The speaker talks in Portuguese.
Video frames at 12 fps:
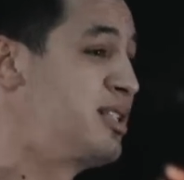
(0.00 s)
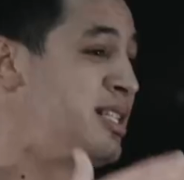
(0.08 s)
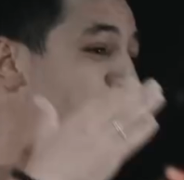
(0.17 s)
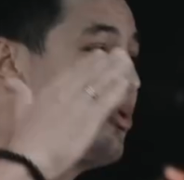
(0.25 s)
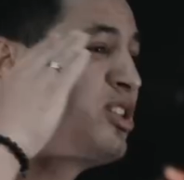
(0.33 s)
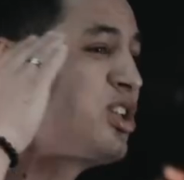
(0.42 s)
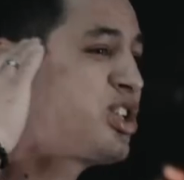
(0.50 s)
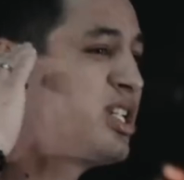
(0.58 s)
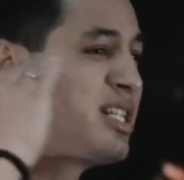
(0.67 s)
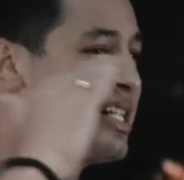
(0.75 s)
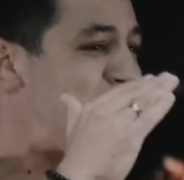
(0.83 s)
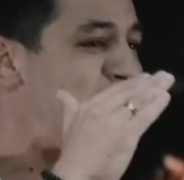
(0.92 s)
não existe
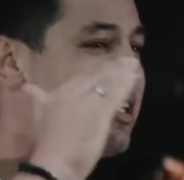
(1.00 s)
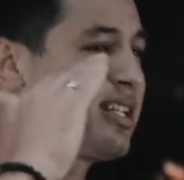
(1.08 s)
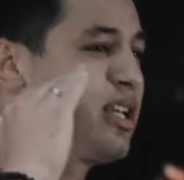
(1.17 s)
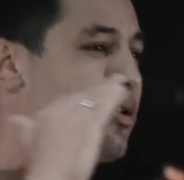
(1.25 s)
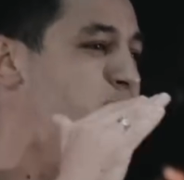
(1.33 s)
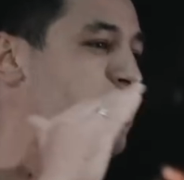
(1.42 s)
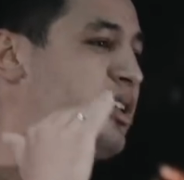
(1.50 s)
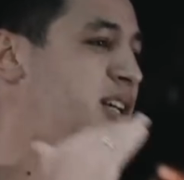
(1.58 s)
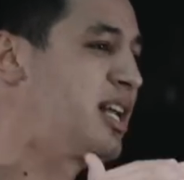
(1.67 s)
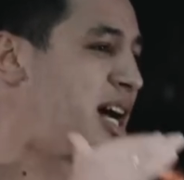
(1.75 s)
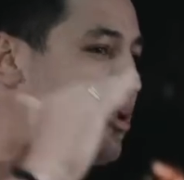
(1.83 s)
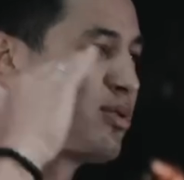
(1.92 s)
nada que
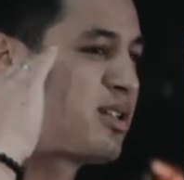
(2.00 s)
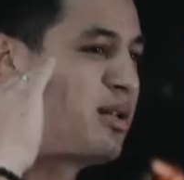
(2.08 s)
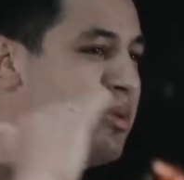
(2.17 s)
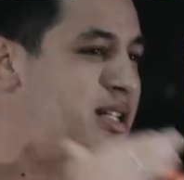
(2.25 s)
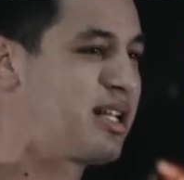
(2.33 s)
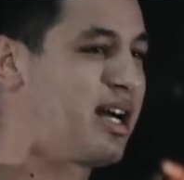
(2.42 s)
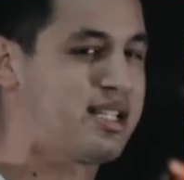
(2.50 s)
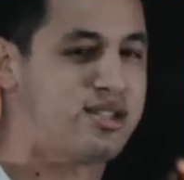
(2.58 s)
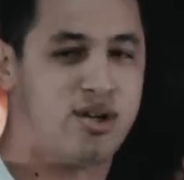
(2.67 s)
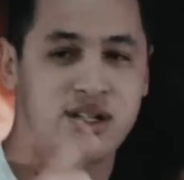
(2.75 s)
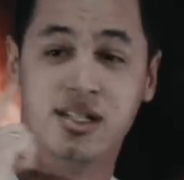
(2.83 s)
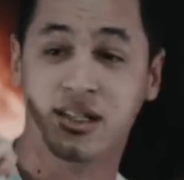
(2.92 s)
conseguirá nos limitar
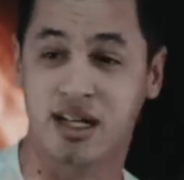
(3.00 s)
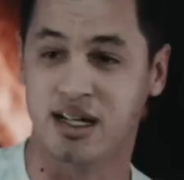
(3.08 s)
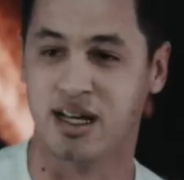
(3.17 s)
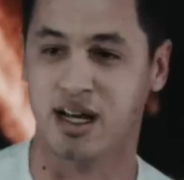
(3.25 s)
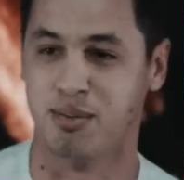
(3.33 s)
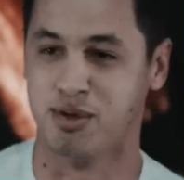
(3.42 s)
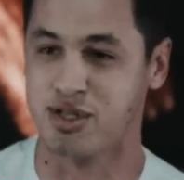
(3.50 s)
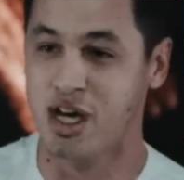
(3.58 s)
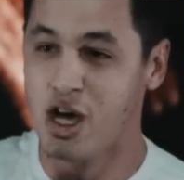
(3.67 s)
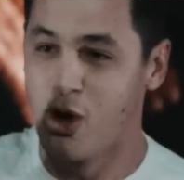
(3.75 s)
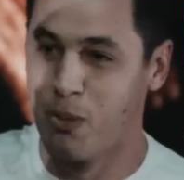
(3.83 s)
se nós entendermos